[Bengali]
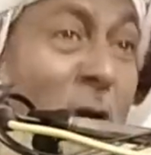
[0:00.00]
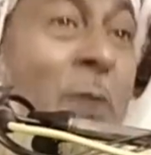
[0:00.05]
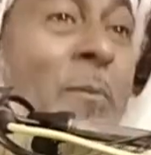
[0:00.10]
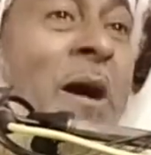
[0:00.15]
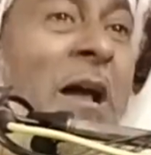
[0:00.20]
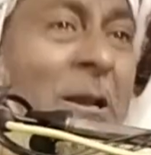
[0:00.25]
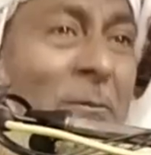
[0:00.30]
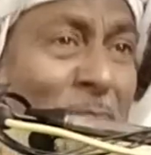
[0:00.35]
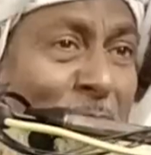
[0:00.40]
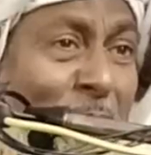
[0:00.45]

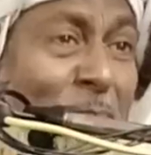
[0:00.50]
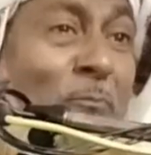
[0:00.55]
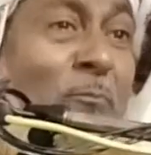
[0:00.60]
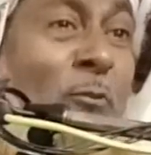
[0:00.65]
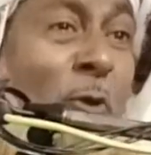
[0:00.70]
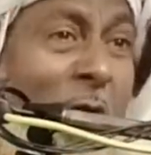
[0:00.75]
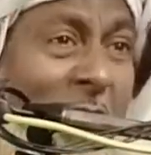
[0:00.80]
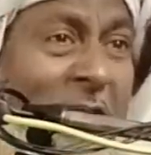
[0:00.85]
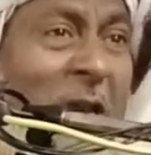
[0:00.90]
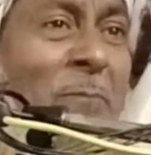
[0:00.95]
বিধবার
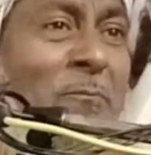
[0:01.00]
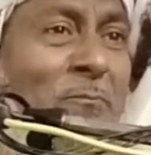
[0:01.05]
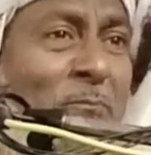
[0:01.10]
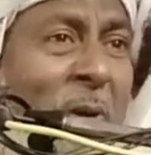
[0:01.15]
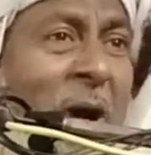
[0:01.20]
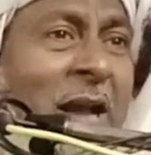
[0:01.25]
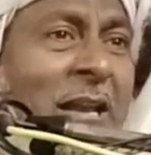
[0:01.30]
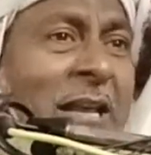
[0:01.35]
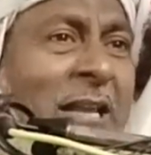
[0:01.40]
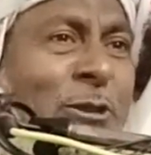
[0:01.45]

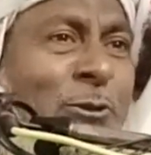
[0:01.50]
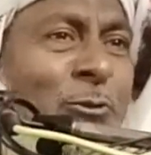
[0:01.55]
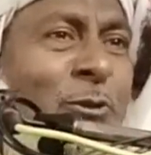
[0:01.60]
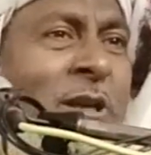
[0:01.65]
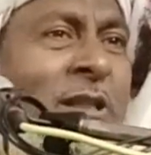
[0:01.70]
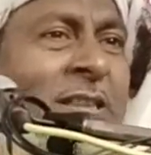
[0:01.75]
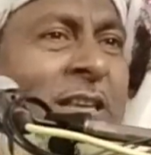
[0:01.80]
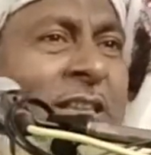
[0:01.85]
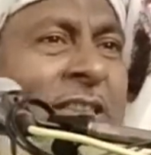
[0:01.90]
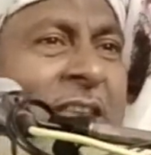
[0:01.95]
ঘরে পানি
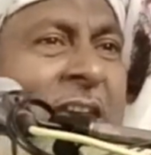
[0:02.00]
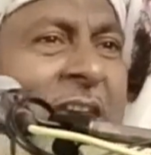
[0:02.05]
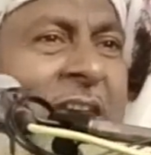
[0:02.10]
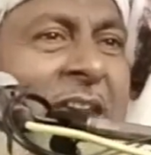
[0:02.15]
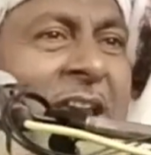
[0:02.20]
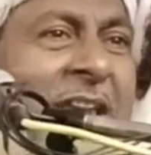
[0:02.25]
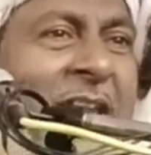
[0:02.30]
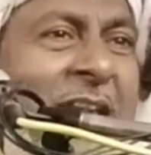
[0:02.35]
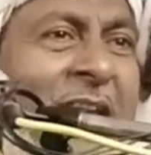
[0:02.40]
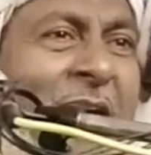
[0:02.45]
তুলে
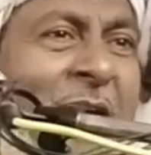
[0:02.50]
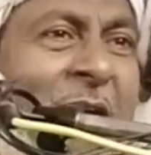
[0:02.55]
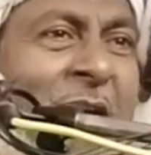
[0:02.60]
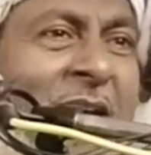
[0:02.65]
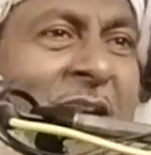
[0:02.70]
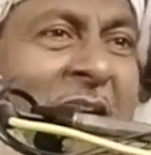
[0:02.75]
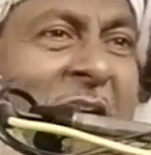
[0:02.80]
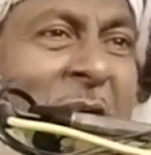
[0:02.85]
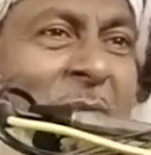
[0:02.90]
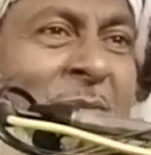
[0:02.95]
দিতে
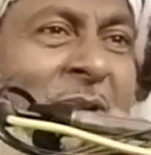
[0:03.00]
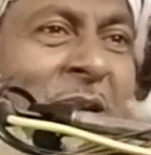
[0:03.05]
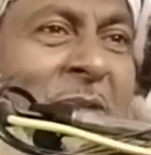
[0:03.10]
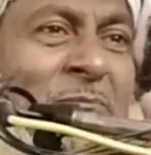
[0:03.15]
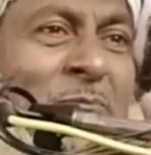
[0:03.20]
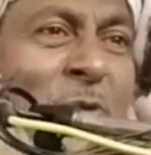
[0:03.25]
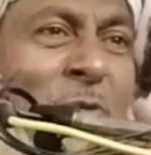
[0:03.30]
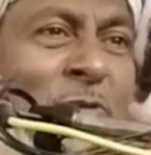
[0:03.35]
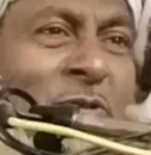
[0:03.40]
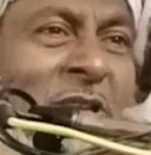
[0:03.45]
আর
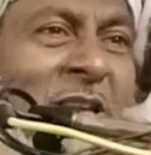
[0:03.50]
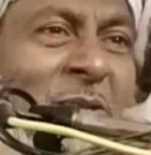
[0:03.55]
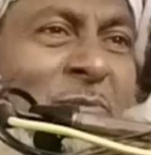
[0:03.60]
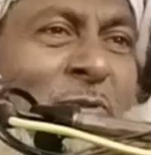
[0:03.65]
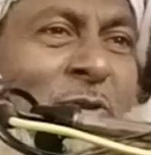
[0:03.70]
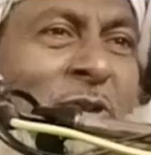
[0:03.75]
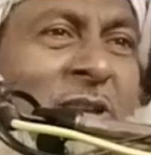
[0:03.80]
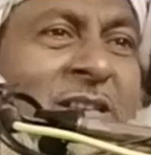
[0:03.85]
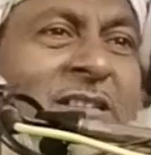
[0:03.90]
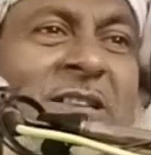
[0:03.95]
আমরা
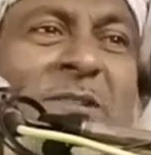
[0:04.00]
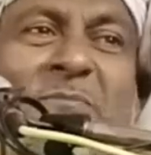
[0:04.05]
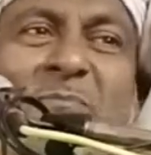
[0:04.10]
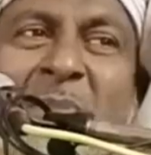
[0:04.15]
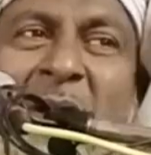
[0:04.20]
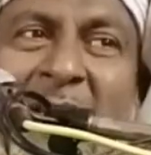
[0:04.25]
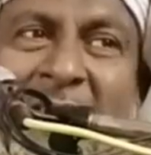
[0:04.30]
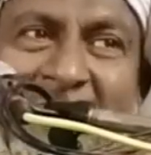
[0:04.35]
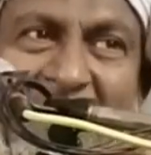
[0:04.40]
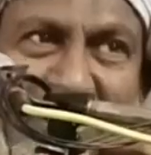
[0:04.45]
বউদের
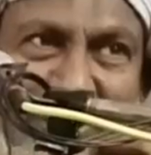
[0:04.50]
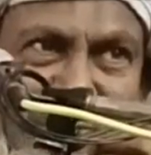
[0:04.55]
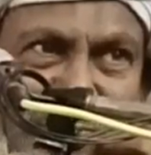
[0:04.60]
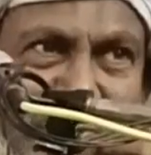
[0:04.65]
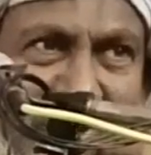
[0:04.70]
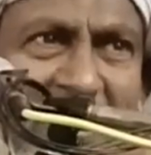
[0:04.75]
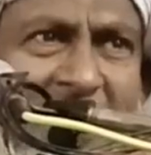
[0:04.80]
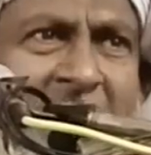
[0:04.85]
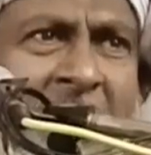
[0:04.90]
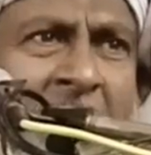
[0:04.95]
বলেছি পানি
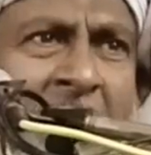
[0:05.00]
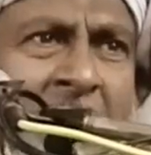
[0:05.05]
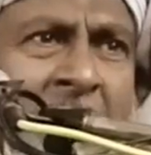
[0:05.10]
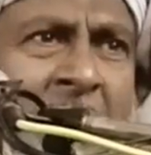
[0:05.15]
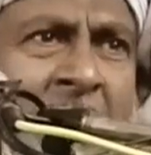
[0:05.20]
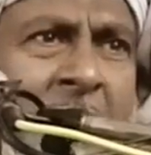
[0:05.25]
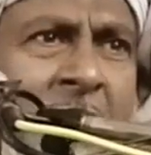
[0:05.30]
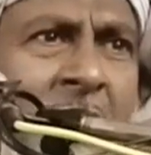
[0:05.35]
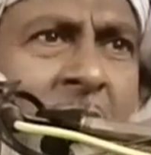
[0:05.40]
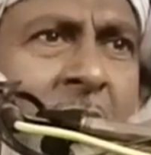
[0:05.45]
তুলে
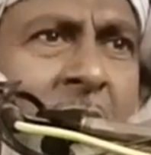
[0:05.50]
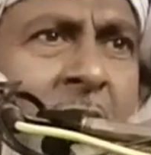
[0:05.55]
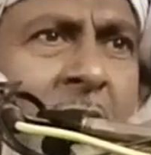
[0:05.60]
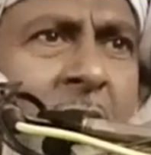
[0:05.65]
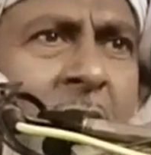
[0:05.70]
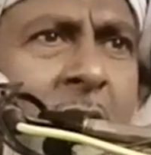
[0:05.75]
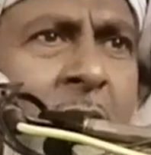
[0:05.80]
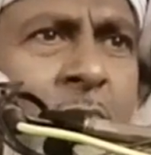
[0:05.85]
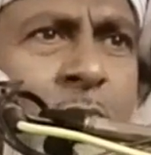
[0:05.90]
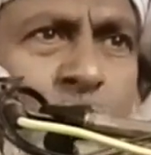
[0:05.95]
খেতে
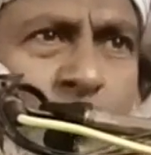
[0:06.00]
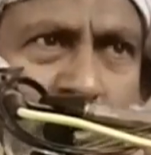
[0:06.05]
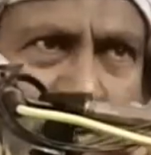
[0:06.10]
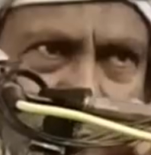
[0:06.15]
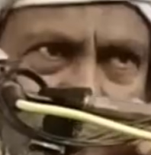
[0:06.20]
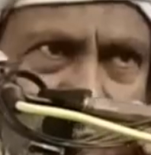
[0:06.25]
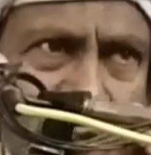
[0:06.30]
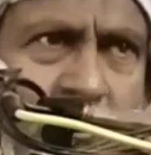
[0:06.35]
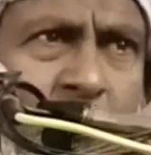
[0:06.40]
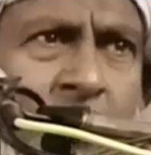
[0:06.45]

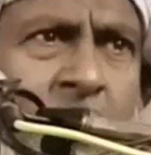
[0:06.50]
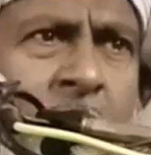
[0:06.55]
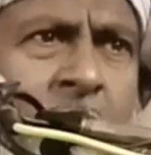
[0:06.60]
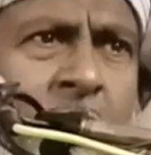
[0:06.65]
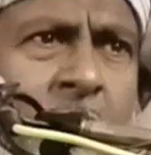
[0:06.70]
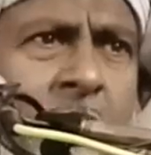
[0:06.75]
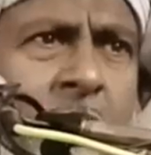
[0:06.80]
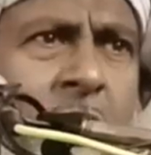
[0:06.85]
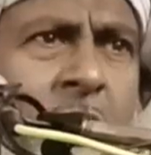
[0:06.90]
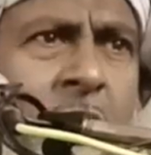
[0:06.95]
মুসলমান
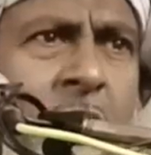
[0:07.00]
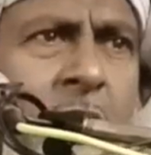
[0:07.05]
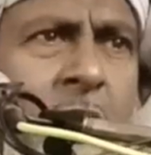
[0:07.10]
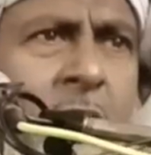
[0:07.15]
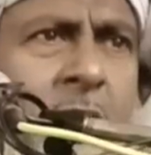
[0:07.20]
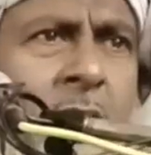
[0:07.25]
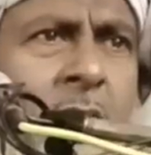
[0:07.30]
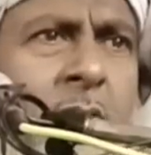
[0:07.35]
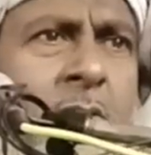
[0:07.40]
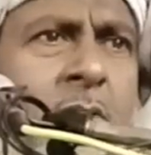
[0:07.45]
বলো
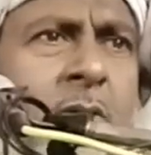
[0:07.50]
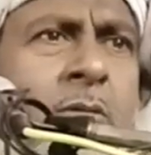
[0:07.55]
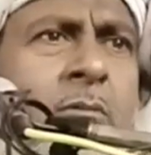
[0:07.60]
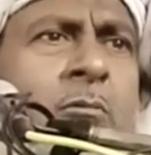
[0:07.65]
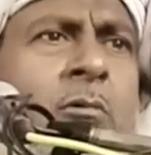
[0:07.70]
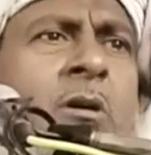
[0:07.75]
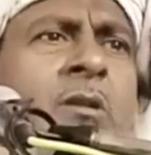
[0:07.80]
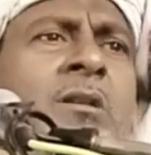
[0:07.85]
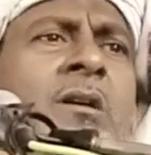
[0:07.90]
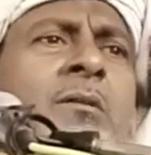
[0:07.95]

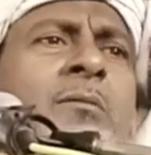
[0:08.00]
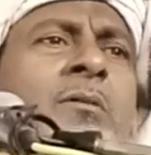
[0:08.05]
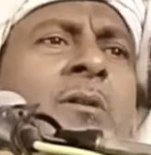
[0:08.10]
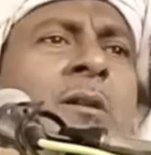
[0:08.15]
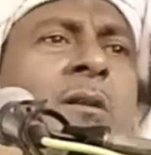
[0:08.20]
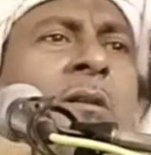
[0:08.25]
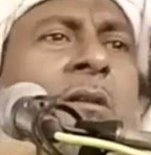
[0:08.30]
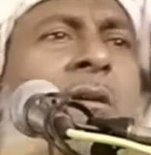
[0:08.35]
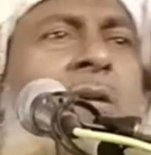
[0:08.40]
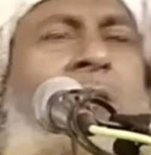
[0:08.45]

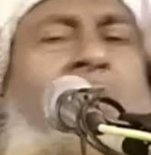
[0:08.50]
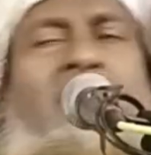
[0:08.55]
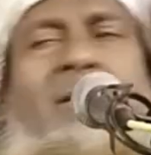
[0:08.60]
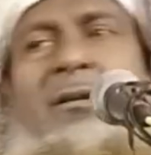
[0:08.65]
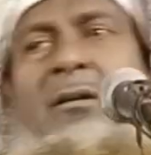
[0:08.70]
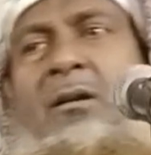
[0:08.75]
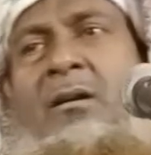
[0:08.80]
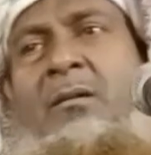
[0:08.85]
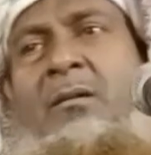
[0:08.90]
কথা বলে না